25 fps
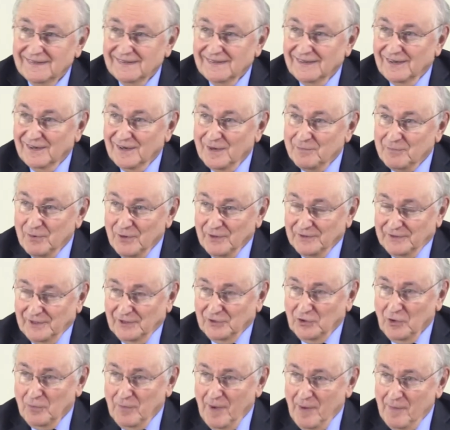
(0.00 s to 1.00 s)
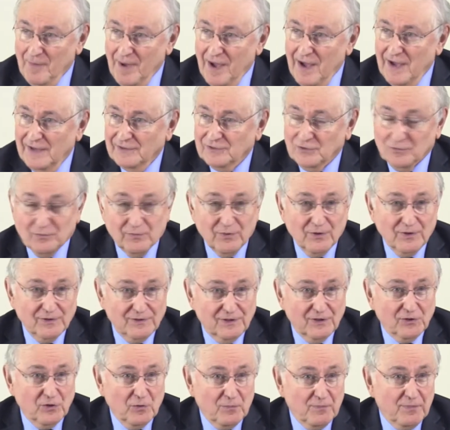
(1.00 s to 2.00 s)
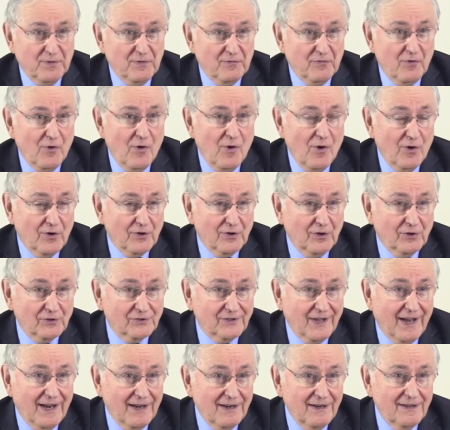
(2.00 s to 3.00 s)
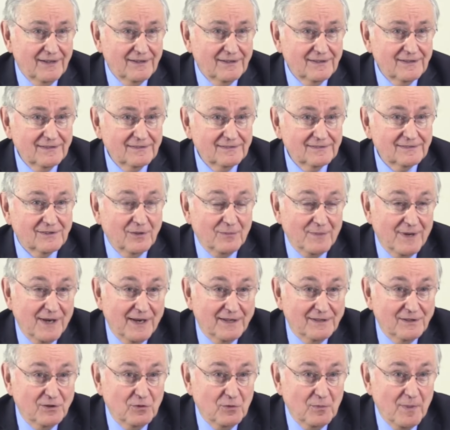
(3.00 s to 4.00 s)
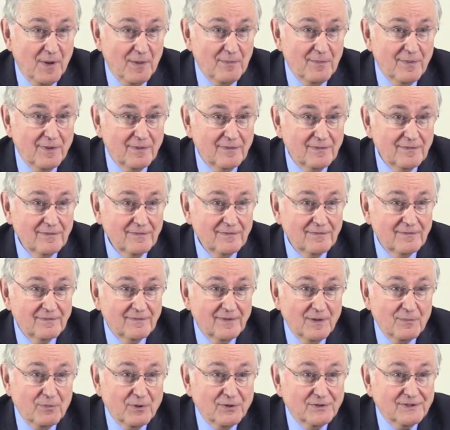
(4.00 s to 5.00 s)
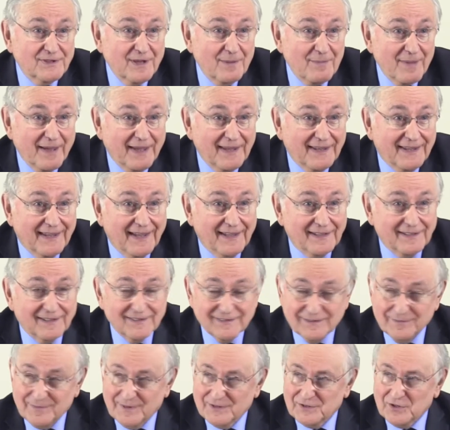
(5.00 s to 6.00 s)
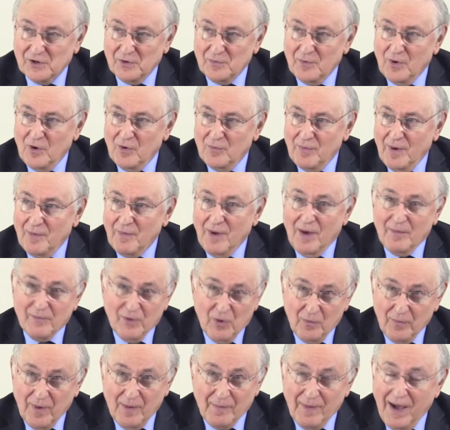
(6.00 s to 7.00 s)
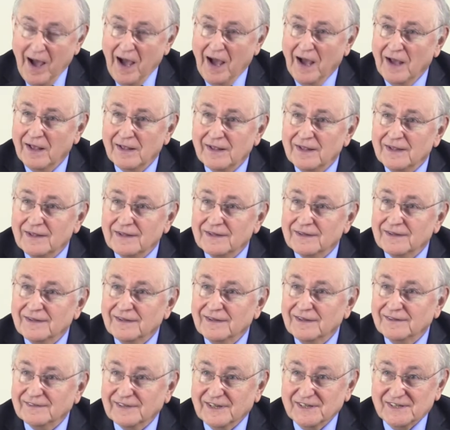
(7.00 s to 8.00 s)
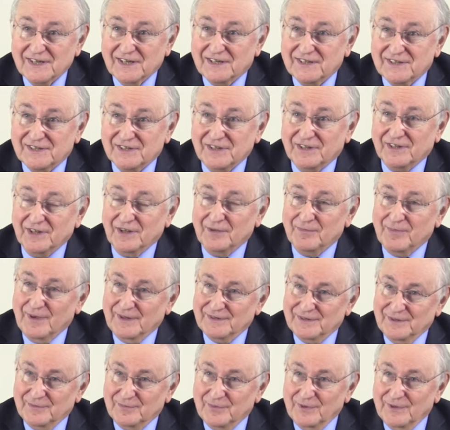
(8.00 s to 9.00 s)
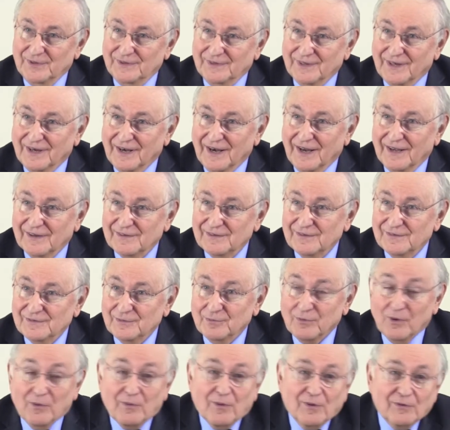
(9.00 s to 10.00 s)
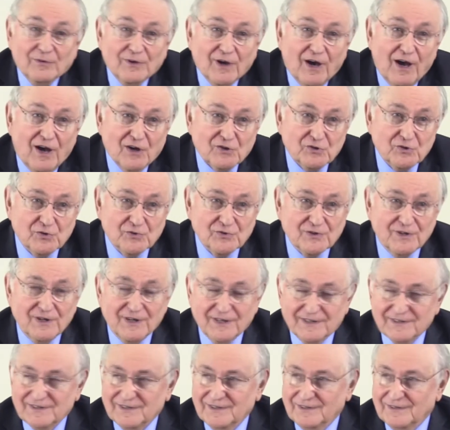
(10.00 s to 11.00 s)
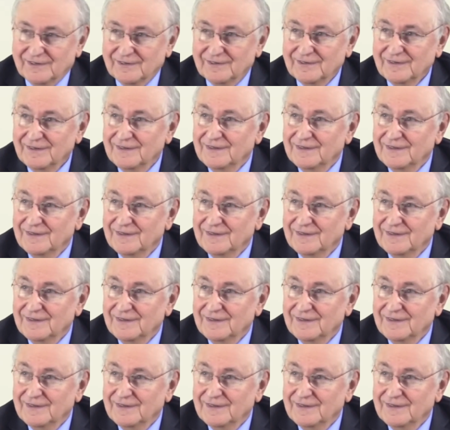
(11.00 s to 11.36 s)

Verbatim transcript: Alors, la politique d'Obama est une politique de pivot oriental, comme il l'a dit lui-même, la politique américaine, hein, ce n'est pas seulement Obama, mais Obama est très excité par cette politique-là. C'est probablement une des rares choses qui l'excite.